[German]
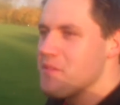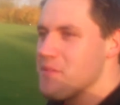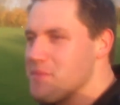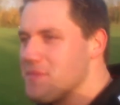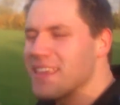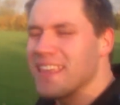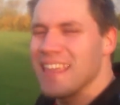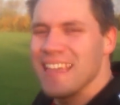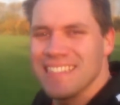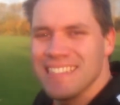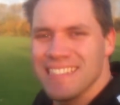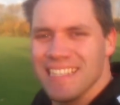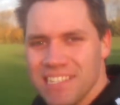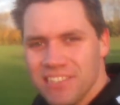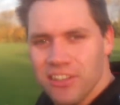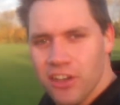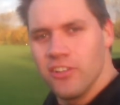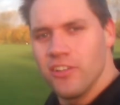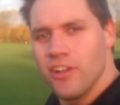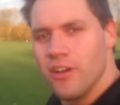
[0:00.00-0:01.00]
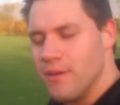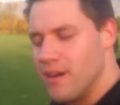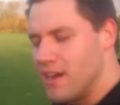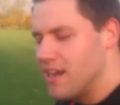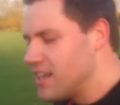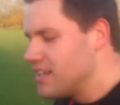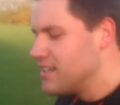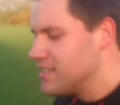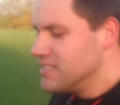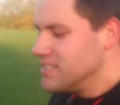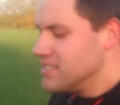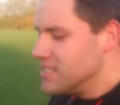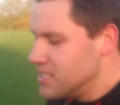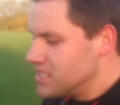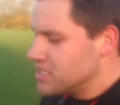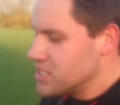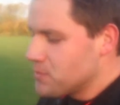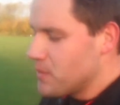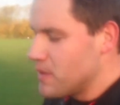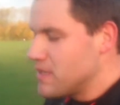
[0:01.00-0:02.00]
Habe ich mich gestern doch nochmal
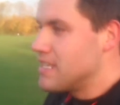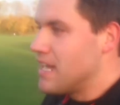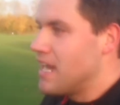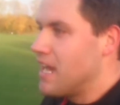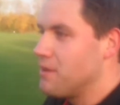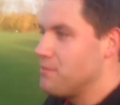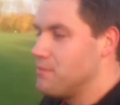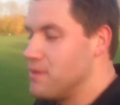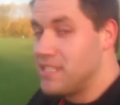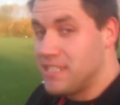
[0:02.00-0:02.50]
spontan